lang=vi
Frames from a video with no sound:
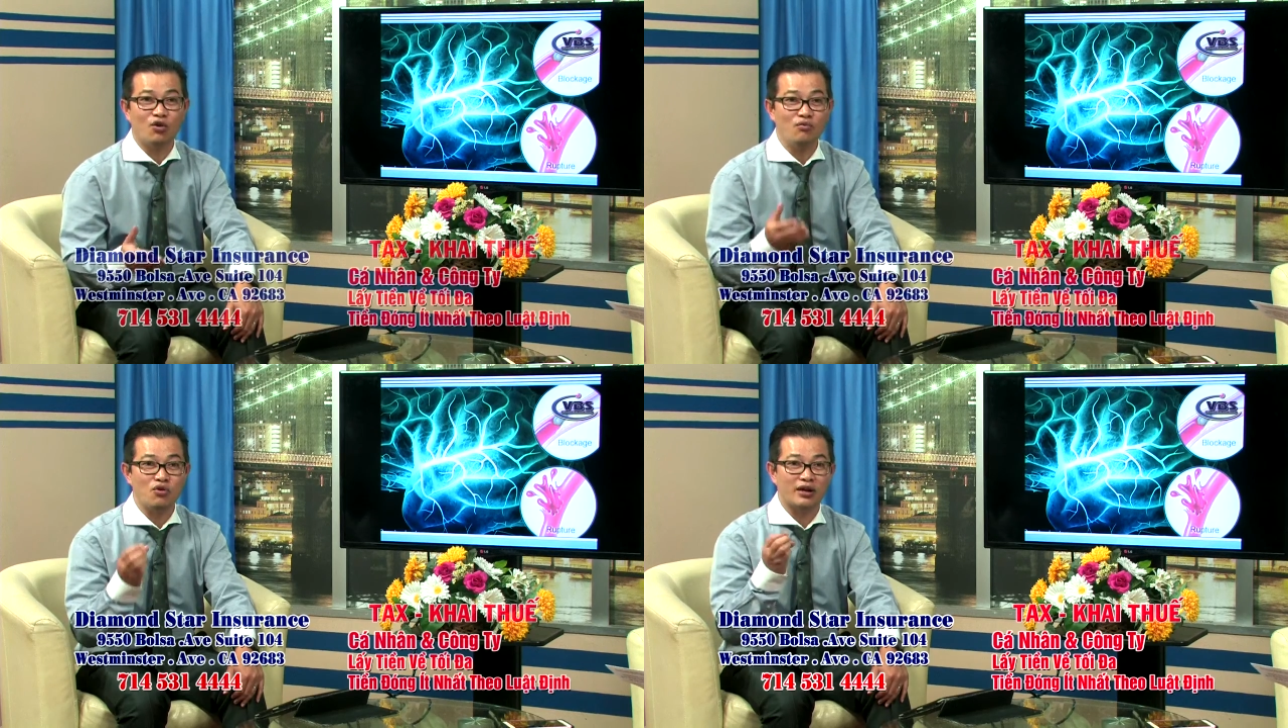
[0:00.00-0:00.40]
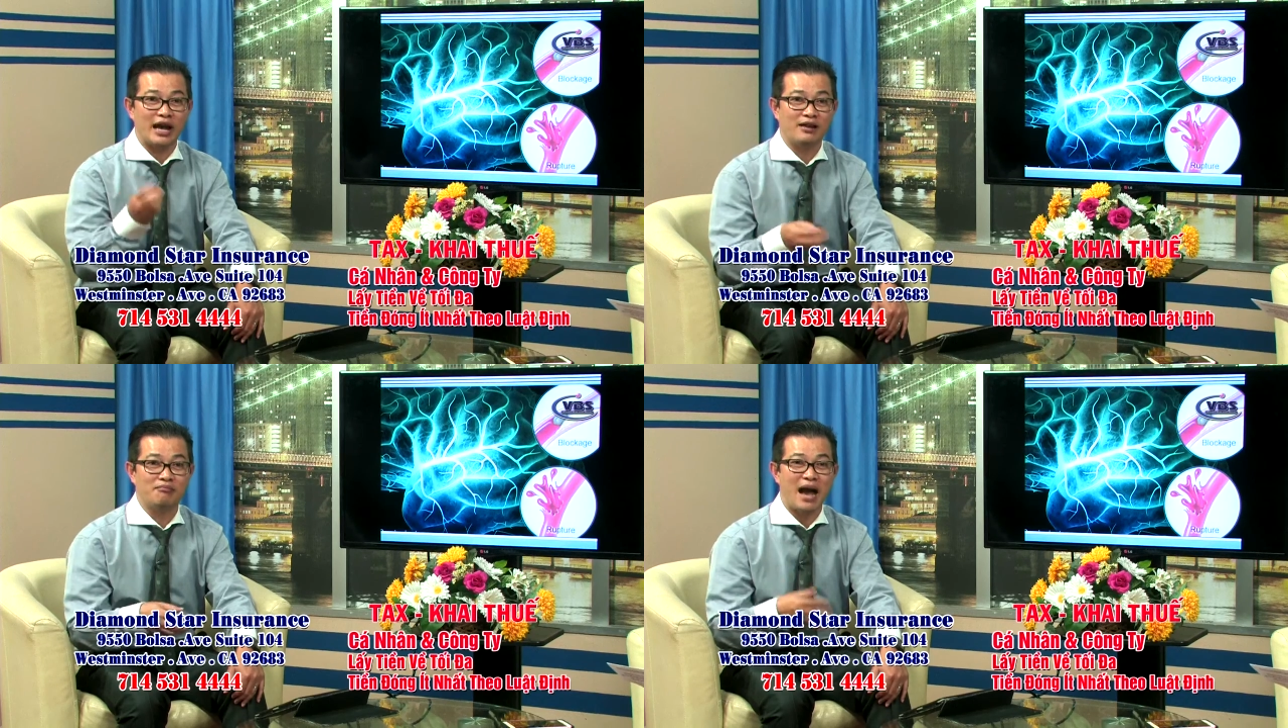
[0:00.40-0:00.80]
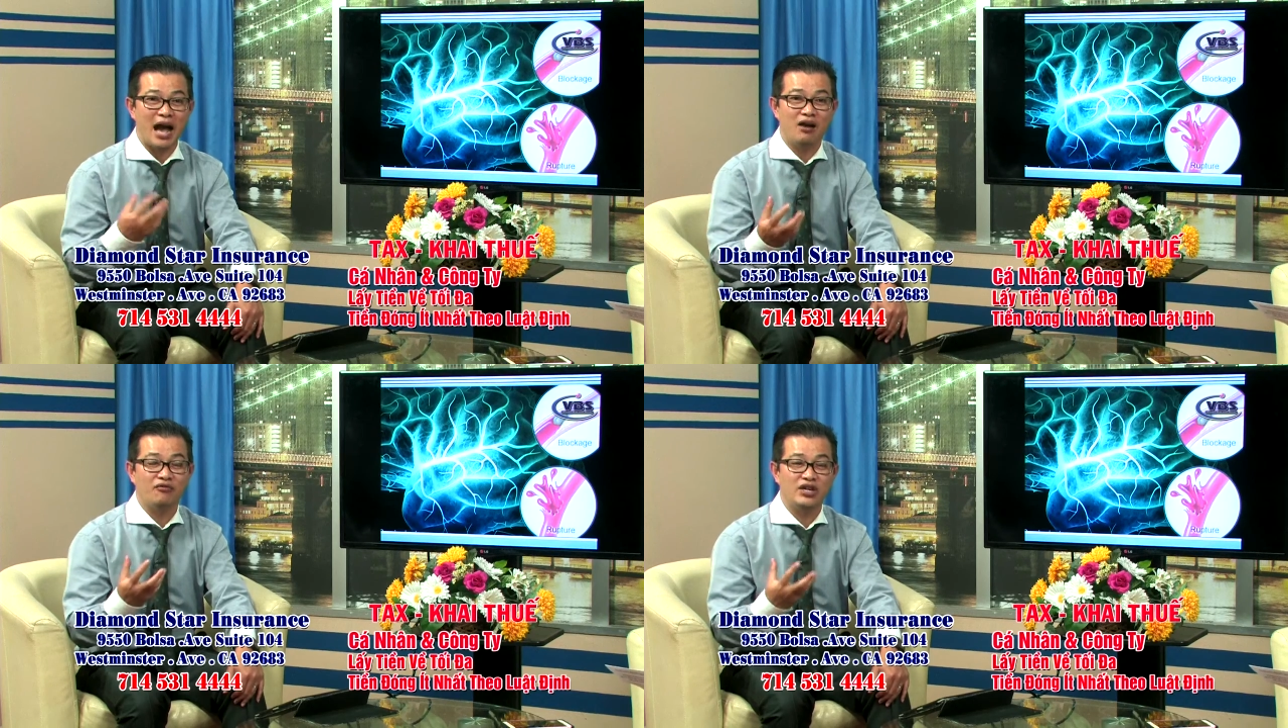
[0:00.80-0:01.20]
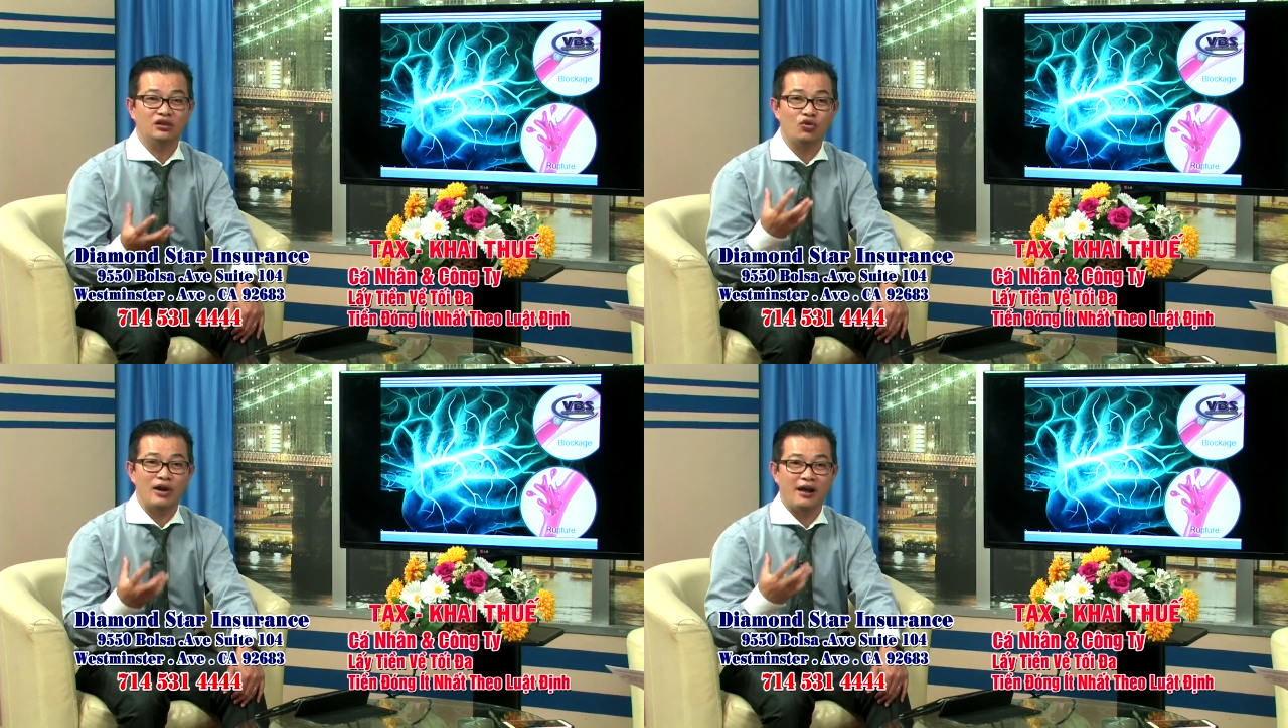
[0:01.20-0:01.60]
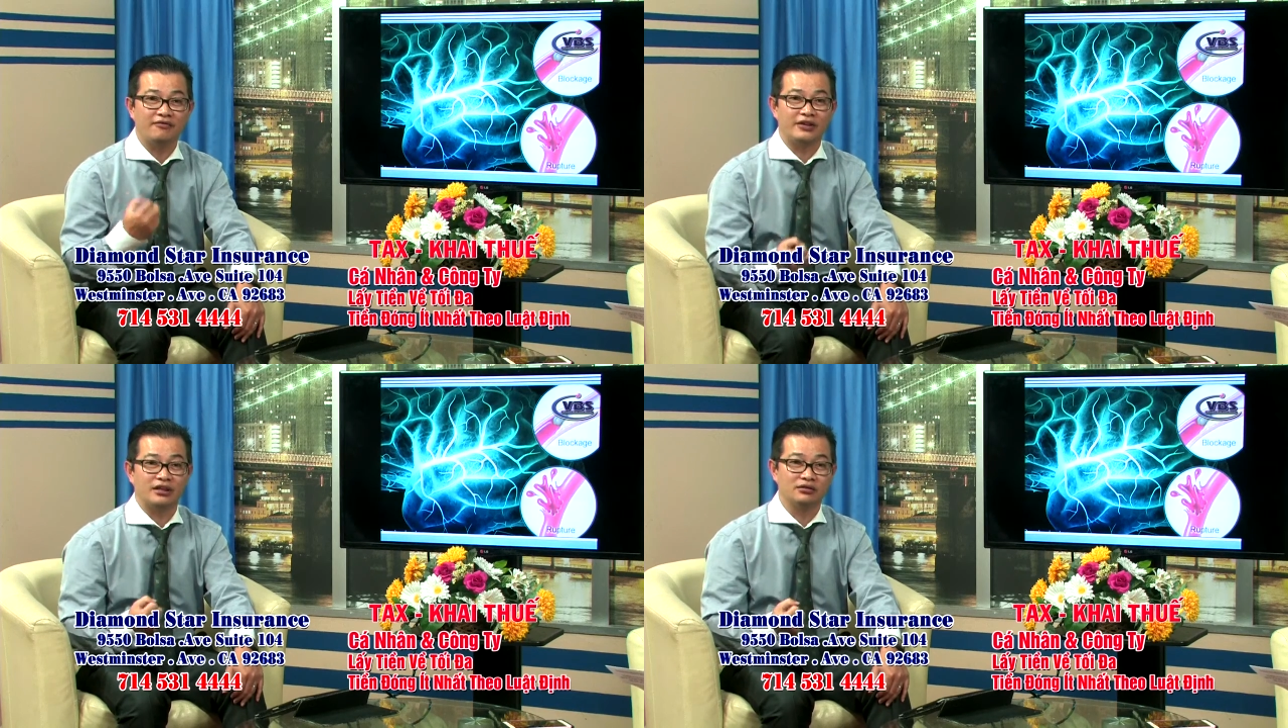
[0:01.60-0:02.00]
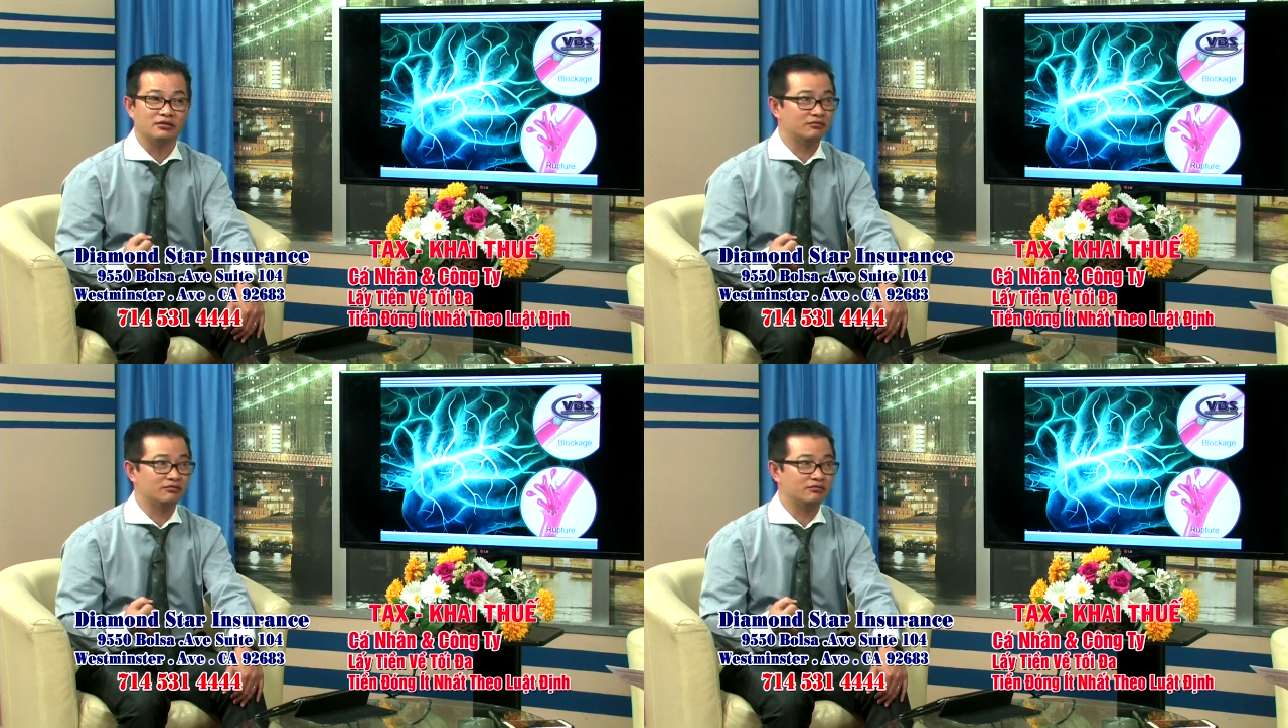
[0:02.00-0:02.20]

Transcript: uống một ngày ba viên thuốc á phiện